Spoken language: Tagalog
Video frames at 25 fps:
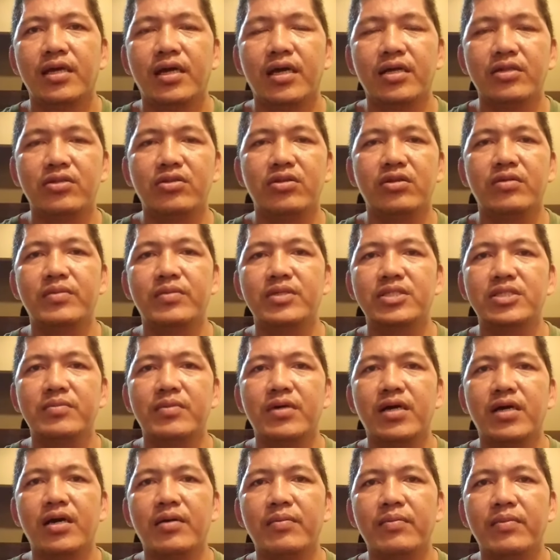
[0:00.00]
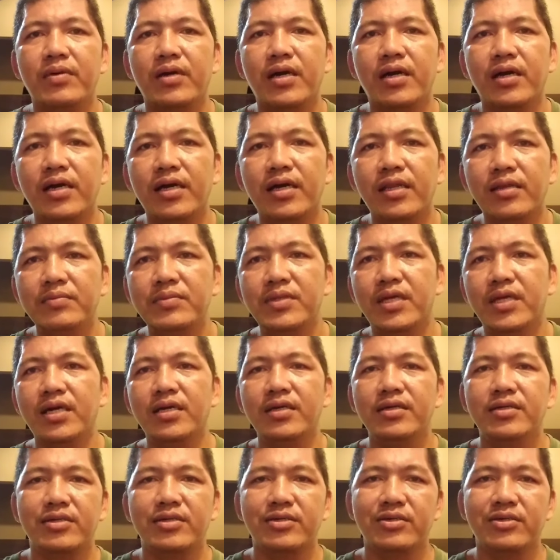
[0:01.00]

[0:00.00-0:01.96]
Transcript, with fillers: At doon naman sa mga maalam na,